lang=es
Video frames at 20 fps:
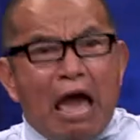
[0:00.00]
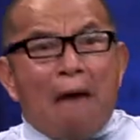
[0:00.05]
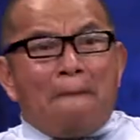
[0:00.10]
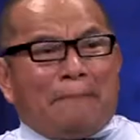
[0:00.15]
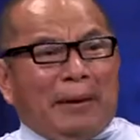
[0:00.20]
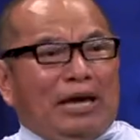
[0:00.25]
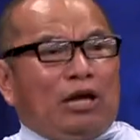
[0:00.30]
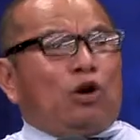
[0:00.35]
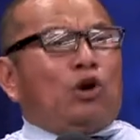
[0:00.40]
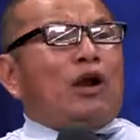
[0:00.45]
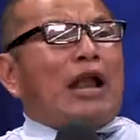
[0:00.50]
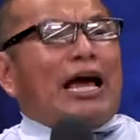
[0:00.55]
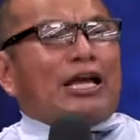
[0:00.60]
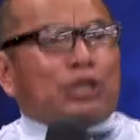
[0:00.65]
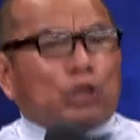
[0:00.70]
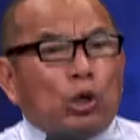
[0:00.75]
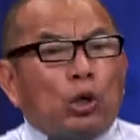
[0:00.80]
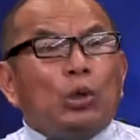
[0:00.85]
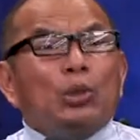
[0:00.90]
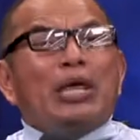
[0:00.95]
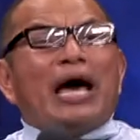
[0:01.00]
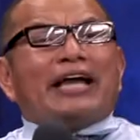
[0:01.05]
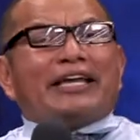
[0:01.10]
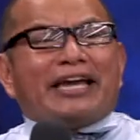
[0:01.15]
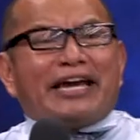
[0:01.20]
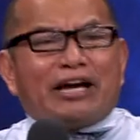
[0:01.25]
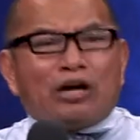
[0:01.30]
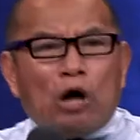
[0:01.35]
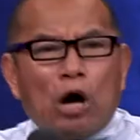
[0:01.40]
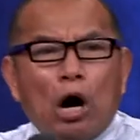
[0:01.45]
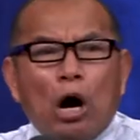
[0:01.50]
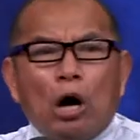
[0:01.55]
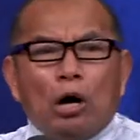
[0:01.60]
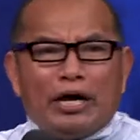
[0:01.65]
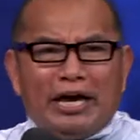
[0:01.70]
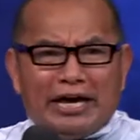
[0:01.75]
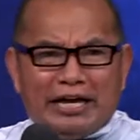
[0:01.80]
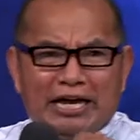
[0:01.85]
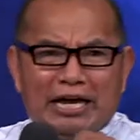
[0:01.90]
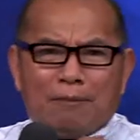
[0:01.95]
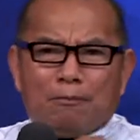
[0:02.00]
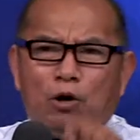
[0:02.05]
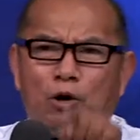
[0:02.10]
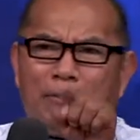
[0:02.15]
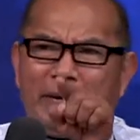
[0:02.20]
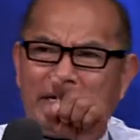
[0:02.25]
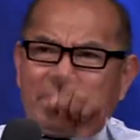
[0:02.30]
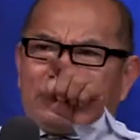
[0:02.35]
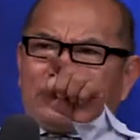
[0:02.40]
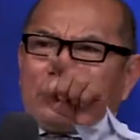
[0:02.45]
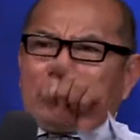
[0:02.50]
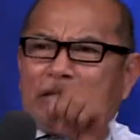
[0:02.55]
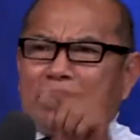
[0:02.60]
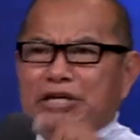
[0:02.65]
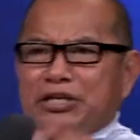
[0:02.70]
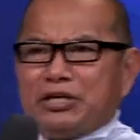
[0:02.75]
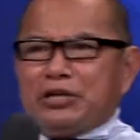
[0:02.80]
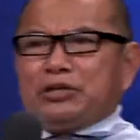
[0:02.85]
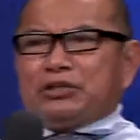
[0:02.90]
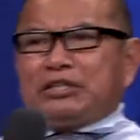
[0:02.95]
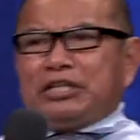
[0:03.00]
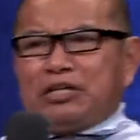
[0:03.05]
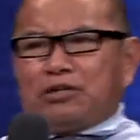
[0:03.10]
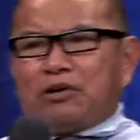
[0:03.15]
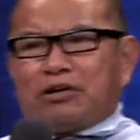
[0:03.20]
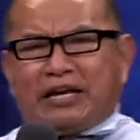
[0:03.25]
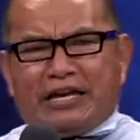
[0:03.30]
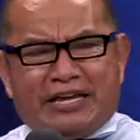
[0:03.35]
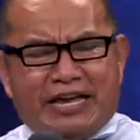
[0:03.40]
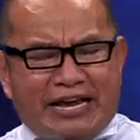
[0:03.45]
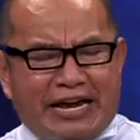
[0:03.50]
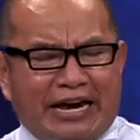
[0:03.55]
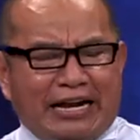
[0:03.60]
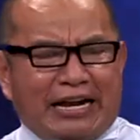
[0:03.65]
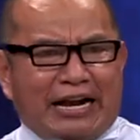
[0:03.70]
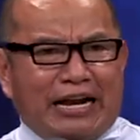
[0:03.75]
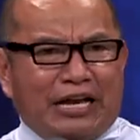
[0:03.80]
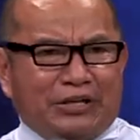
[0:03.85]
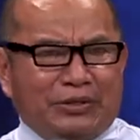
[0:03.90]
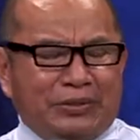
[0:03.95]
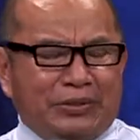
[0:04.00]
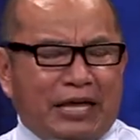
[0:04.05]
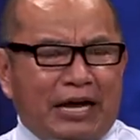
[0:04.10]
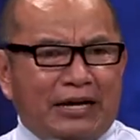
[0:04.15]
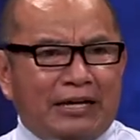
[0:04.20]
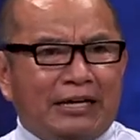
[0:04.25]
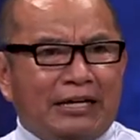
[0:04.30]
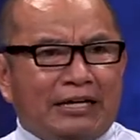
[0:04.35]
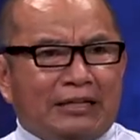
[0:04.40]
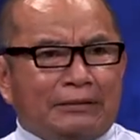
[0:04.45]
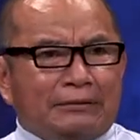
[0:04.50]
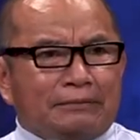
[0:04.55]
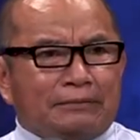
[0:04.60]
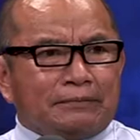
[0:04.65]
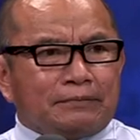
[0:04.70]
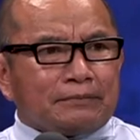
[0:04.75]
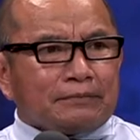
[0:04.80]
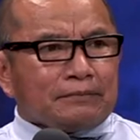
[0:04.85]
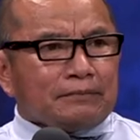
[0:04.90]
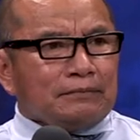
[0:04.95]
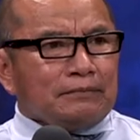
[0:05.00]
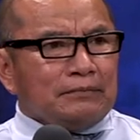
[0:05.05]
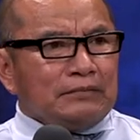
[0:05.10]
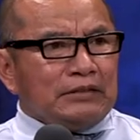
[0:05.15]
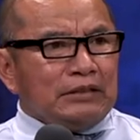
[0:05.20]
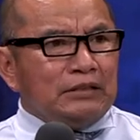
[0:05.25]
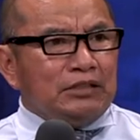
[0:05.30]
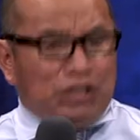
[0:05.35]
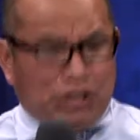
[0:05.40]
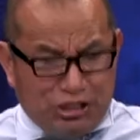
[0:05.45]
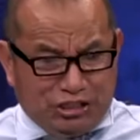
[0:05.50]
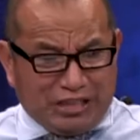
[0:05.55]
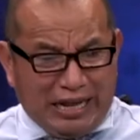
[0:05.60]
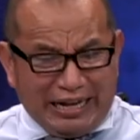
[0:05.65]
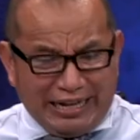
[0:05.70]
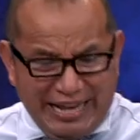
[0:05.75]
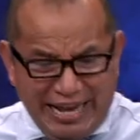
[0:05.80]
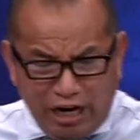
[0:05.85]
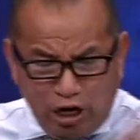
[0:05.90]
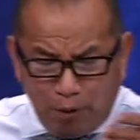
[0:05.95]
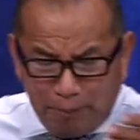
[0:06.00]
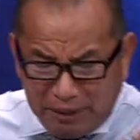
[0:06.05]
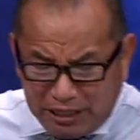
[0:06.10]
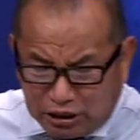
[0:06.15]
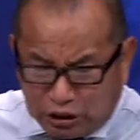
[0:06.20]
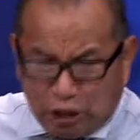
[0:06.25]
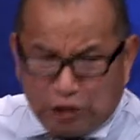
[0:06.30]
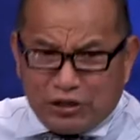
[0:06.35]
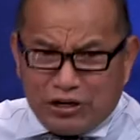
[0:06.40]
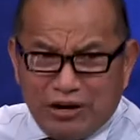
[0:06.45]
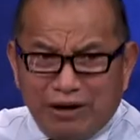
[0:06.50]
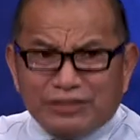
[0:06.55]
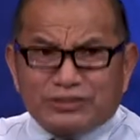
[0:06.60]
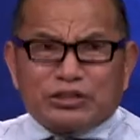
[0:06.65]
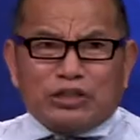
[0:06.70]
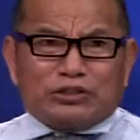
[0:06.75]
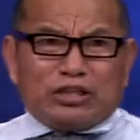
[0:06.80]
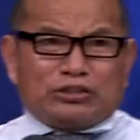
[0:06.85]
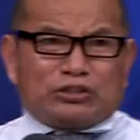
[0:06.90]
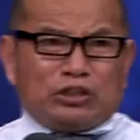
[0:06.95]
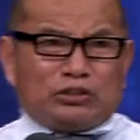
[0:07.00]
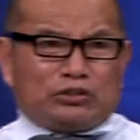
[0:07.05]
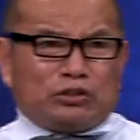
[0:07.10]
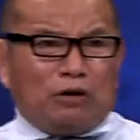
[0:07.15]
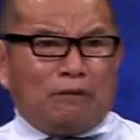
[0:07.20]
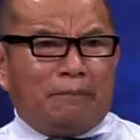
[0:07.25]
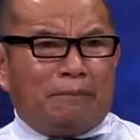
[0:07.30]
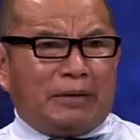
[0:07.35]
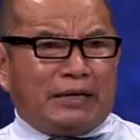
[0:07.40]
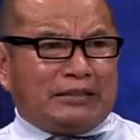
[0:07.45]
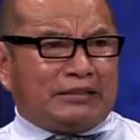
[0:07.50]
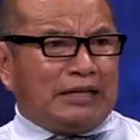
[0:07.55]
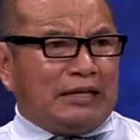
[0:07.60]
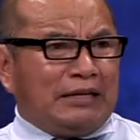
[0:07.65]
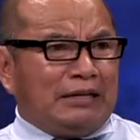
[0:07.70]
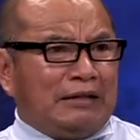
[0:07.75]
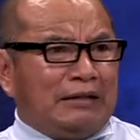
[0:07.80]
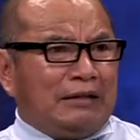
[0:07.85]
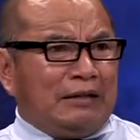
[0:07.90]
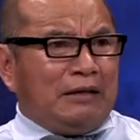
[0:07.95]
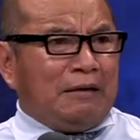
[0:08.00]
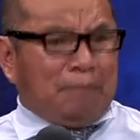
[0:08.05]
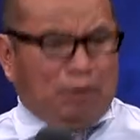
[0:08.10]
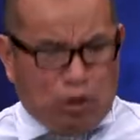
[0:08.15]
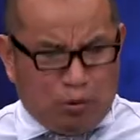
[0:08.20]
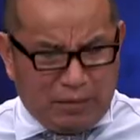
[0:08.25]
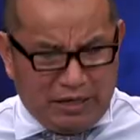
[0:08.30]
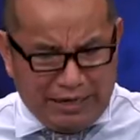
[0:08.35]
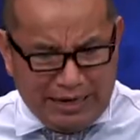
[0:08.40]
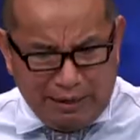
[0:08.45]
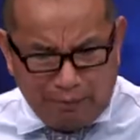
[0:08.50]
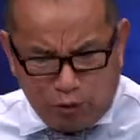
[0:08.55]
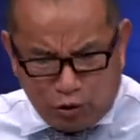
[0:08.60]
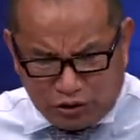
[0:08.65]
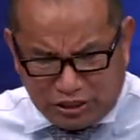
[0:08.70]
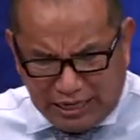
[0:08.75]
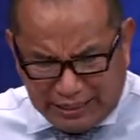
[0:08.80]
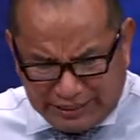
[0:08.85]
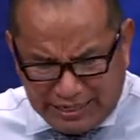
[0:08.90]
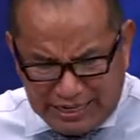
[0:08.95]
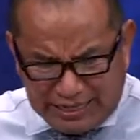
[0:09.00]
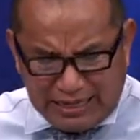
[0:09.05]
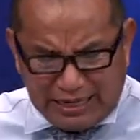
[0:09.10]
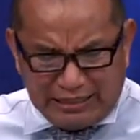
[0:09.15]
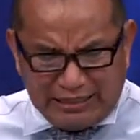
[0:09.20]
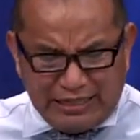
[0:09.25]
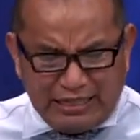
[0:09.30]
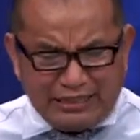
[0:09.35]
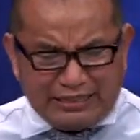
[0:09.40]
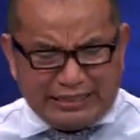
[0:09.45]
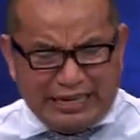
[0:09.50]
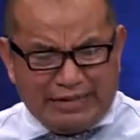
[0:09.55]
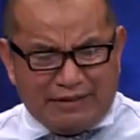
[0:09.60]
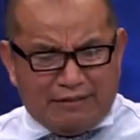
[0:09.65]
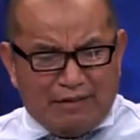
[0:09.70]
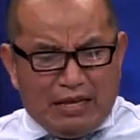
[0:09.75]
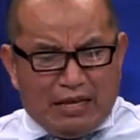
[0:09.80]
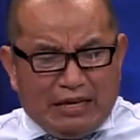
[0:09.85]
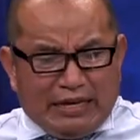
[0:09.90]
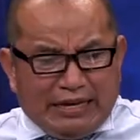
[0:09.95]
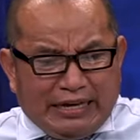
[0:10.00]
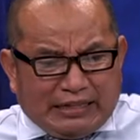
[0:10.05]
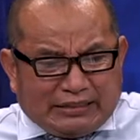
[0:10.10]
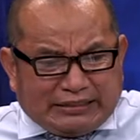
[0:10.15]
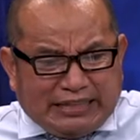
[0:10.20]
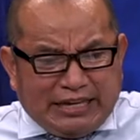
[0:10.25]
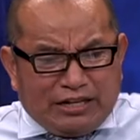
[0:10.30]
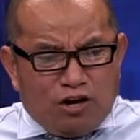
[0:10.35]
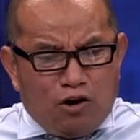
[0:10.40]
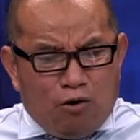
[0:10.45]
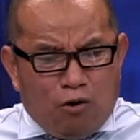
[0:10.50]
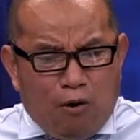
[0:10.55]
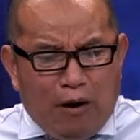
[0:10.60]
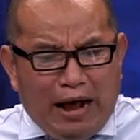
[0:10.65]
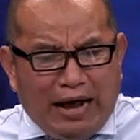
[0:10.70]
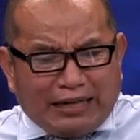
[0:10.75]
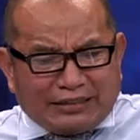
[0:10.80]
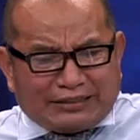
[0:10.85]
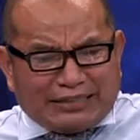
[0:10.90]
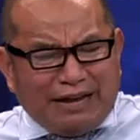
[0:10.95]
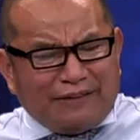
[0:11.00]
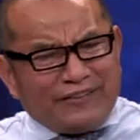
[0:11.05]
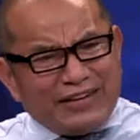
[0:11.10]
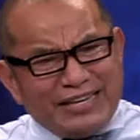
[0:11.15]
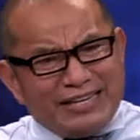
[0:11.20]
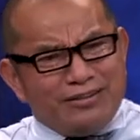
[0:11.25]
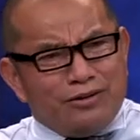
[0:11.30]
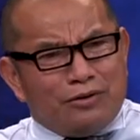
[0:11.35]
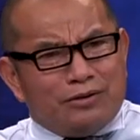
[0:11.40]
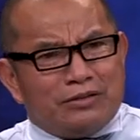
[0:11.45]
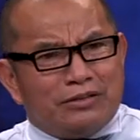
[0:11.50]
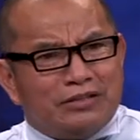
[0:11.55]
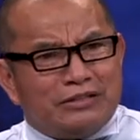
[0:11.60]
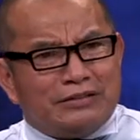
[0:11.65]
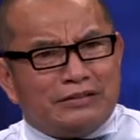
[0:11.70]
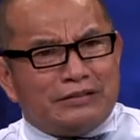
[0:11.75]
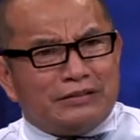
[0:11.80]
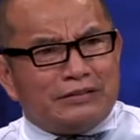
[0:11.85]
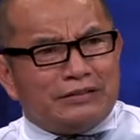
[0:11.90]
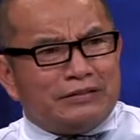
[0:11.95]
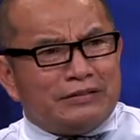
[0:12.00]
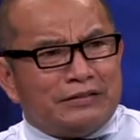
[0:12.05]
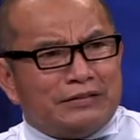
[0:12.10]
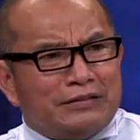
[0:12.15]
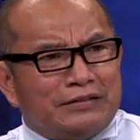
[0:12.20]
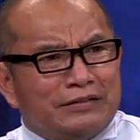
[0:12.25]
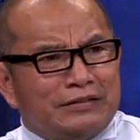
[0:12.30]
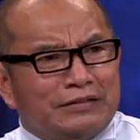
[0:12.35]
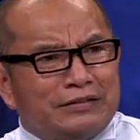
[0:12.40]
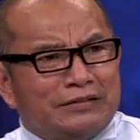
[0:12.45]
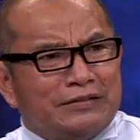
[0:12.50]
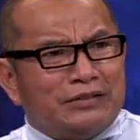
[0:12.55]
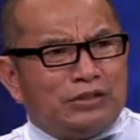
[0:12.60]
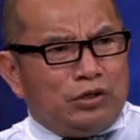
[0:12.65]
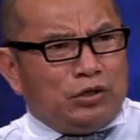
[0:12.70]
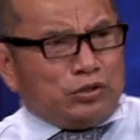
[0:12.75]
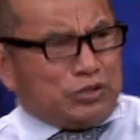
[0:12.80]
pero la ayuda llegó en el momento que Dios dijo que llegara la ayuda. Y salieron victoriosos esos hombres. Pero miramos aquí que él dice, es que no ha sabido, no